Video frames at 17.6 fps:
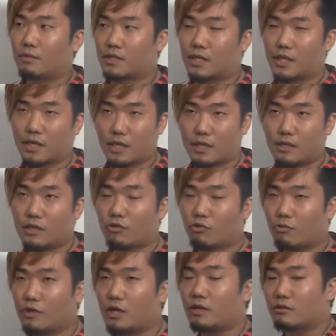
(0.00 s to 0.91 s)
接客が
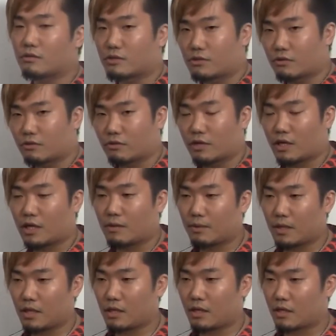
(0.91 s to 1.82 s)
伴う仕事であれ
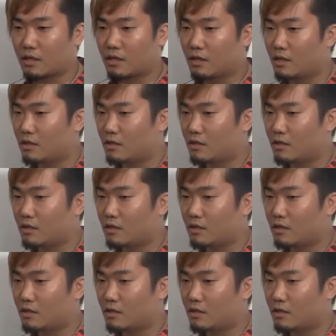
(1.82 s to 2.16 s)
ば、